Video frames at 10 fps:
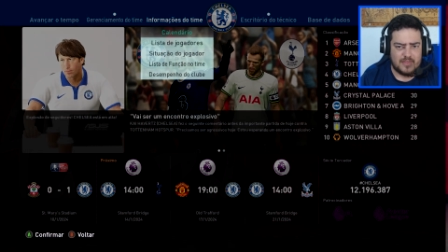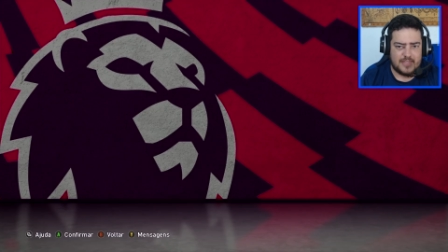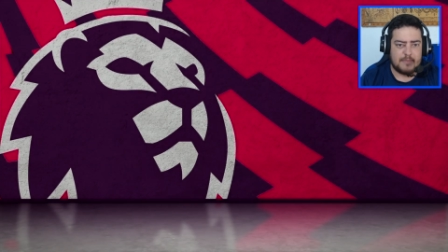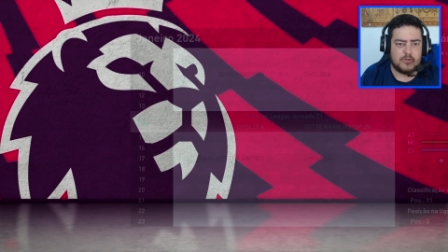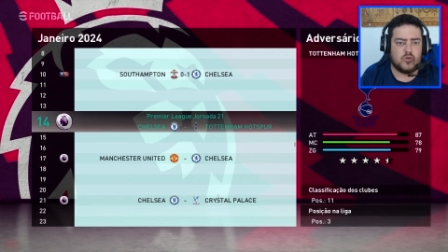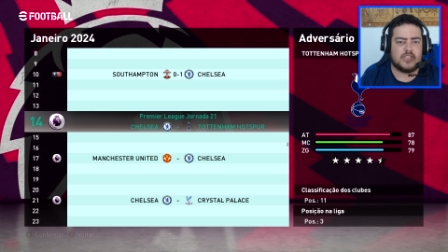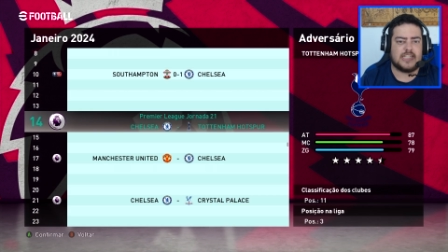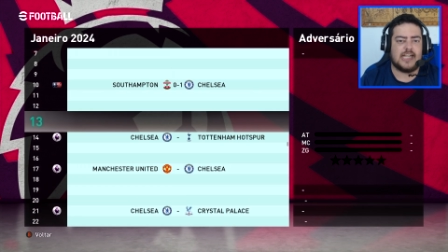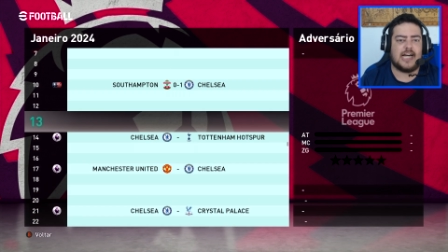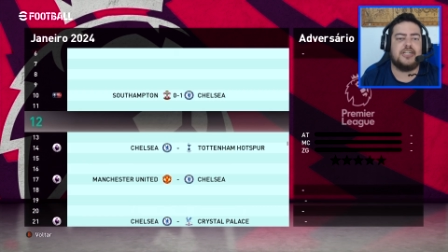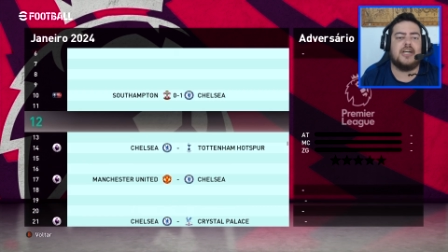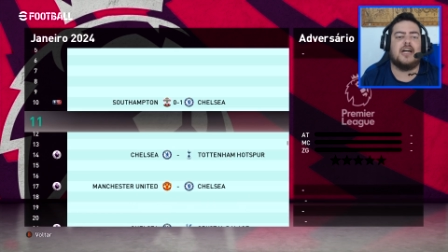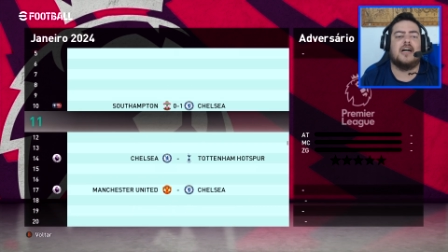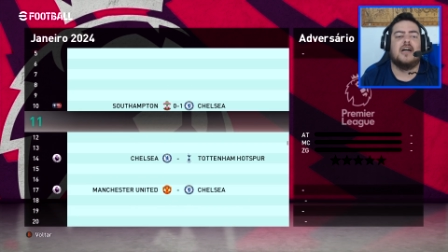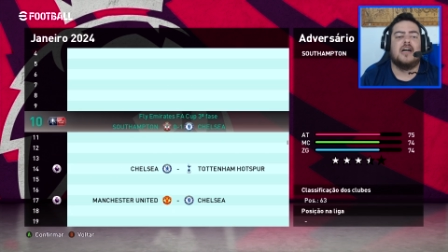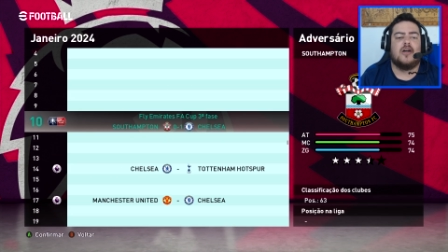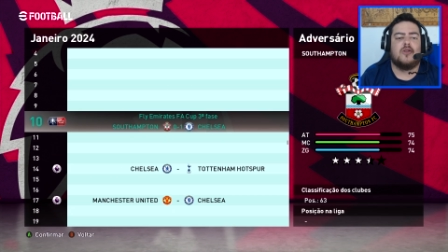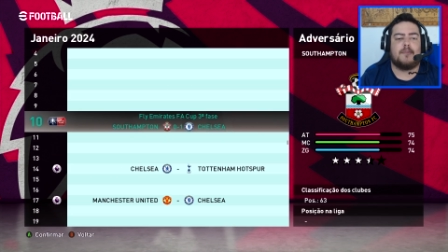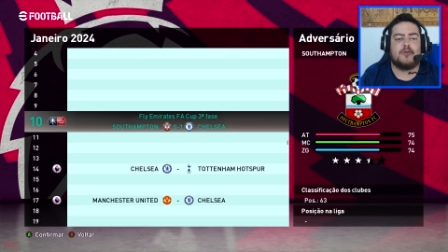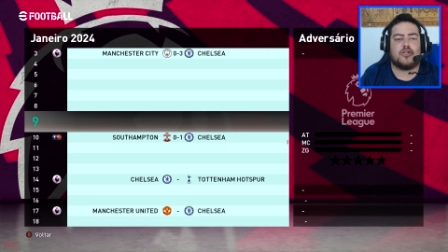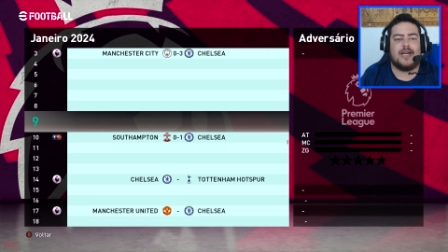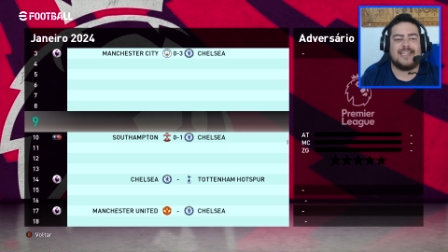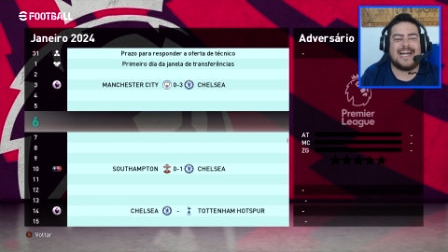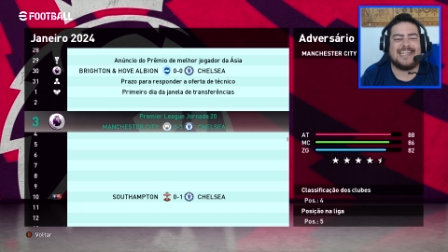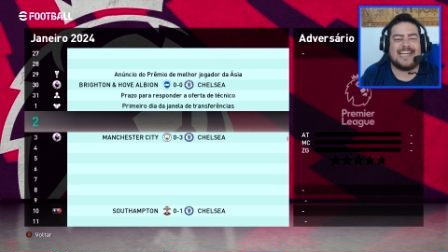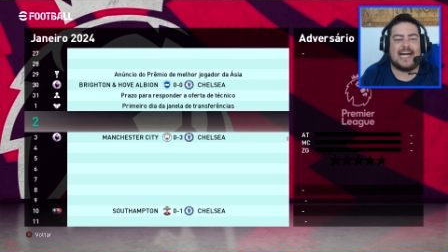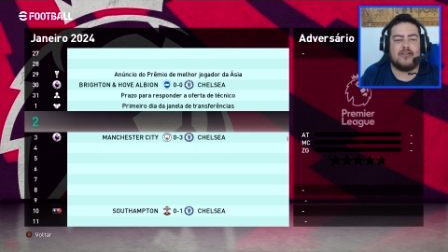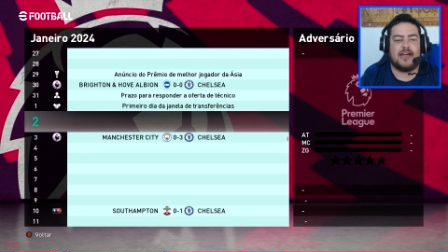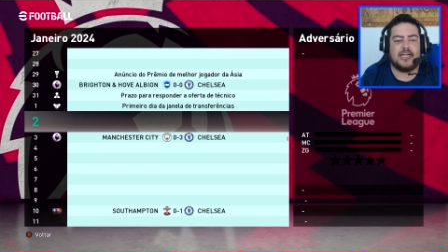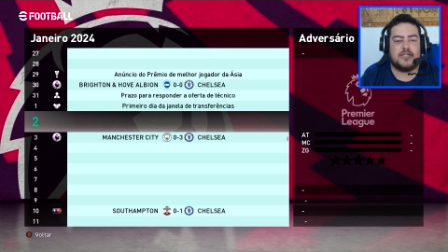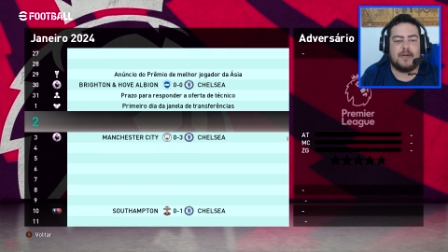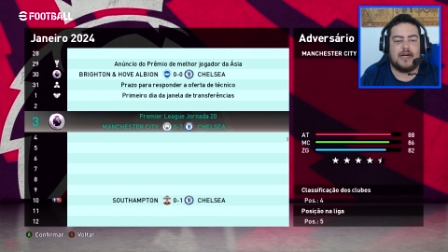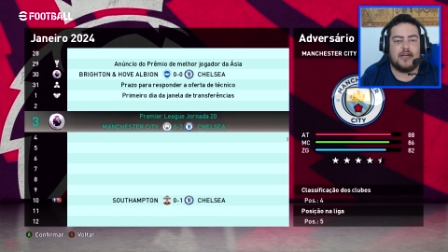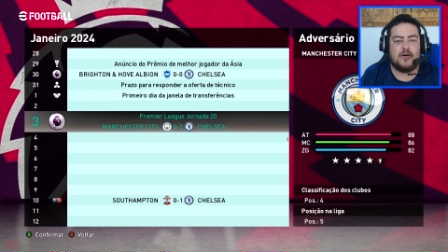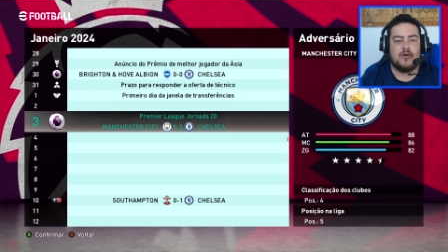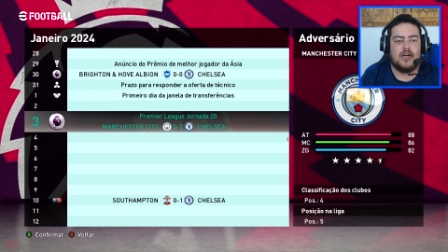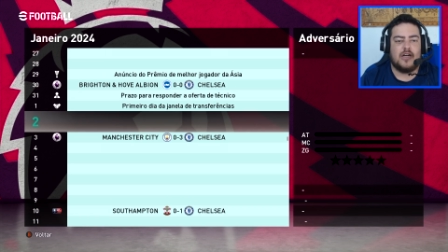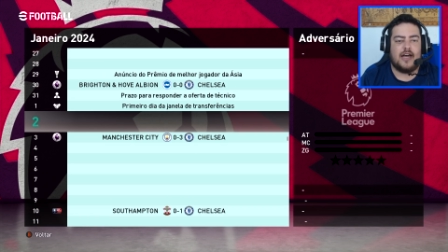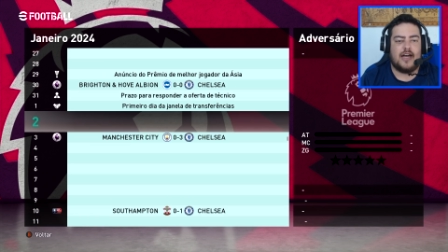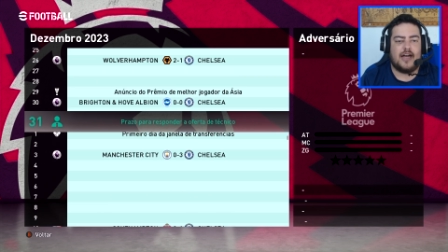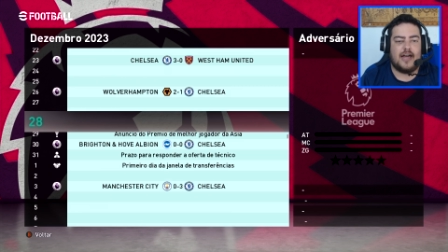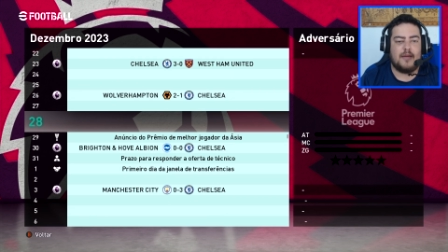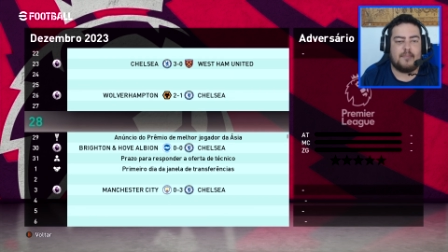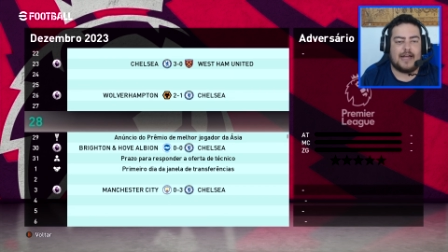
demos uma osciladinha no episódio retrasado, né, que a gente perdeu, é,